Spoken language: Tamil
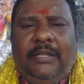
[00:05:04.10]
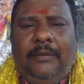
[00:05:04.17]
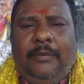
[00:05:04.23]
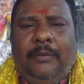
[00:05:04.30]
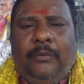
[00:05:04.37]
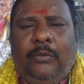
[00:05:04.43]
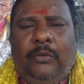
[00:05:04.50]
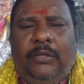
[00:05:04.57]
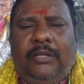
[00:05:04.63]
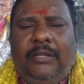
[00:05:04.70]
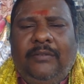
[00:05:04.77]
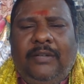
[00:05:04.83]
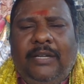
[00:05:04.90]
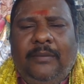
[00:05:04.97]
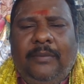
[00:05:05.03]
இப்போ
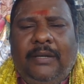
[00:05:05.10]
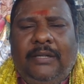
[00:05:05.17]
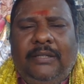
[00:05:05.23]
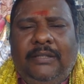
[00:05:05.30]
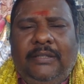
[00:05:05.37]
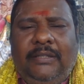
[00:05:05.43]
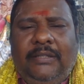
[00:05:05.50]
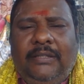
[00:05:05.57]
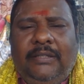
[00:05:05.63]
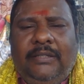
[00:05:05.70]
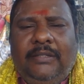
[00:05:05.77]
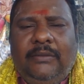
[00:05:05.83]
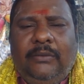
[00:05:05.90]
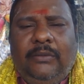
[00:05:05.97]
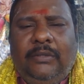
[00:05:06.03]
முருகன் வழிபாடு
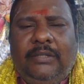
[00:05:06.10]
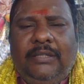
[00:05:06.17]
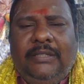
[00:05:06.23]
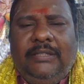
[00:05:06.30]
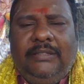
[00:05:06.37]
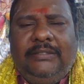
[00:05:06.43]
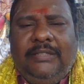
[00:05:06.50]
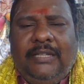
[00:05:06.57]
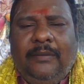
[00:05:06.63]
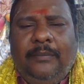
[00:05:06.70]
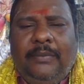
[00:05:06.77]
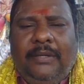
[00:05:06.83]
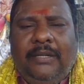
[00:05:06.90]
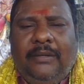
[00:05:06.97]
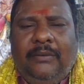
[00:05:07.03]
உங்களுக்கு
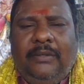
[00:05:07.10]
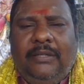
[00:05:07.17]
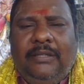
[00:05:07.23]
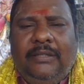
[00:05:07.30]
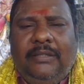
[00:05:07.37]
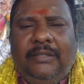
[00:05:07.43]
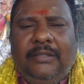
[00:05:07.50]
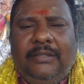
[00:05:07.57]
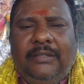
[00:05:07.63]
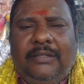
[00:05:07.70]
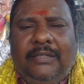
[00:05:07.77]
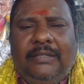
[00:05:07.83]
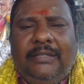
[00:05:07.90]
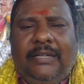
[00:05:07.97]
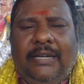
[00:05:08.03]
சிறப்பான ஒரு
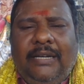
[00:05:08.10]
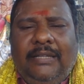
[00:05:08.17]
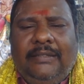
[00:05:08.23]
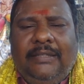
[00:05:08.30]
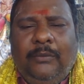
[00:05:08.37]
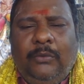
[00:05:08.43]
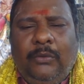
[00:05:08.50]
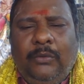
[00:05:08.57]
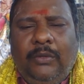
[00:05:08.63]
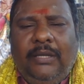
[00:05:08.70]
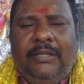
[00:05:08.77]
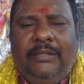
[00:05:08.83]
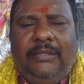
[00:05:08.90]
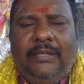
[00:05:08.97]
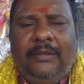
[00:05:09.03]
எதிர்காலத்தை
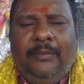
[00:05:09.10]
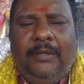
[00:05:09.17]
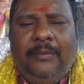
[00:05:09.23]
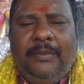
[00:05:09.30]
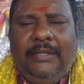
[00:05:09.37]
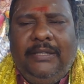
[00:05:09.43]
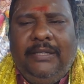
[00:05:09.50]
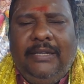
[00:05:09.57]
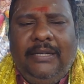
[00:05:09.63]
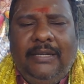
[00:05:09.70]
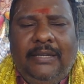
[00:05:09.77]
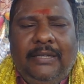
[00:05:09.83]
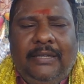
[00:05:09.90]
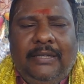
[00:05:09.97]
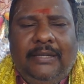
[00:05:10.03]
உருவாக்கி தரும் என்பதில்
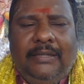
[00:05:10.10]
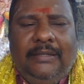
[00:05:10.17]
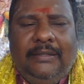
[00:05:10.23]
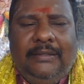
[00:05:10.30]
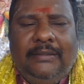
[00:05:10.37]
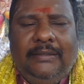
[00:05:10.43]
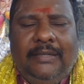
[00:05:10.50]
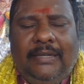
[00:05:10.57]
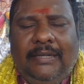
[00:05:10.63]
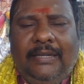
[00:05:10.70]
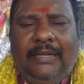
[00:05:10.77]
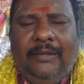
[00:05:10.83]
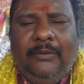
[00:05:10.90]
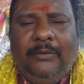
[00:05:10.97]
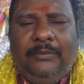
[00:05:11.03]

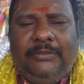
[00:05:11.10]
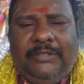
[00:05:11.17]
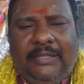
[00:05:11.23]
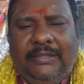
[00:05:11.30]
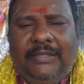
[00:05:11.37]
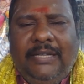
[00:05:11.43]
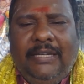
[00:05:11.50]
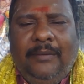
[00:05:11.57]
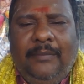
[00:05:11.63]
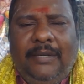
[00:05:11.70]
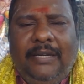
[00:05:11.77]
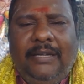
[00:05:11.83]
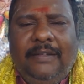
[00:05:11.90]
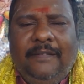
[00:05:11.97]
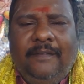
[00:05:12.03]
எல்லளவும்
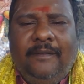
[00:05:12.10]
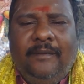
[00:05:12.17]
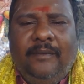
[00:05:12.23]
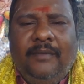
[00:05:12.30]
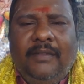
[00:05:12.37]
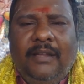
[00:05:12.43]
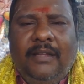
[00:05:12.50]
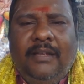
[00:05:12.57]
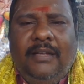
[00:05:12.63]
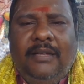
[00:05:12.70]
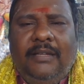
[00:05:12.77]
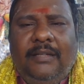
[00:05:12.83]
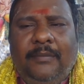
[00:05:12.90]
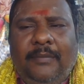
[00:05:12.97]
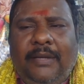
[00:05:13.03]
சந்தேகமில்லை
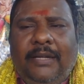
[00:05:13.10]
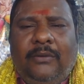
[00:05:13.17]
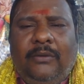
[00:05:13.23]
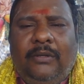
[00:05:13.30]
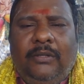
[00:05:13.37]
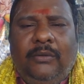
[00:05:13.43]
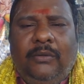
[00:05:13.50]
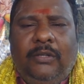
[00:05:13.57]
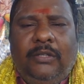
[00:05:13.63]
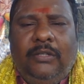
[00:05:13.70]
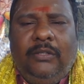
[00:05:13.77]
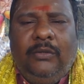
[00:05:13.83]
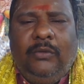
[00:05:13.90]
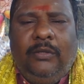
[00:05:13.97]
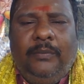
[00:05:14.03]
இது மேற்கொண்டு
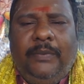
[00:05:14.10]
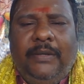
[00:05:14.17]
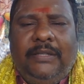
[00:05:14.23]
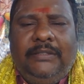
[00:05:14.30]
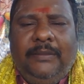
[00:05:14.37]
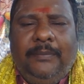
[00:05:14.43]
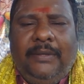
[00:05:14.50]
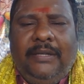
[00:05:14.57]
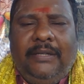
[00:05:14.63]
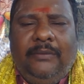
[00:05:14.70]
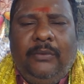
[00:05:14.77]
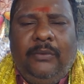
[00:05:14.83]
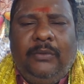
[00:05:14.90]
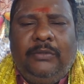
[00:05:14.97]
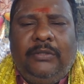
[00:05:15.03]
உங்களுக்கு குரு பயிற்சி பலன்
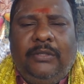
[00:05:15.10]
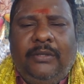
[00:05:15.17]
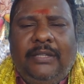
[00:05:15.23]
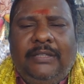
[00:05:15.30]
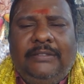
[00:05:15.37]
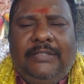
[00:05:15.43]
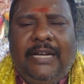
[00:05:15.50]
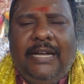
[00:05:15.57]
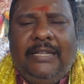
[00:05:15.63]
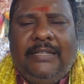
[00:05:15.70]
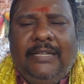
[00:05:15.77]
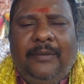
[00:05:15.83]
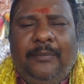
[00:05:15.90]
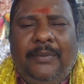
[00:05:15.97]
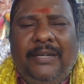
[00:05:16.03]
ஒருத்தருடைய
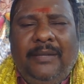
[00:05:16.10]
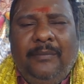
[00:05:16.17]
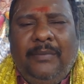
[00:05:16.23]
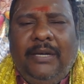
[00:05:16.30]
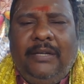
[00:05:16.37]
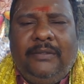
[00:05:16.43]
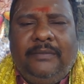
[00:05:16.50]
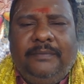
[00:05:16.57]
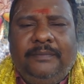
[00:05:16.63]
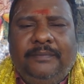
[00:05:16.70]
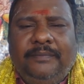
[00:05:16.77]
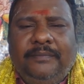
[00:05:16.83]
ஜாதகப்படி மாறும்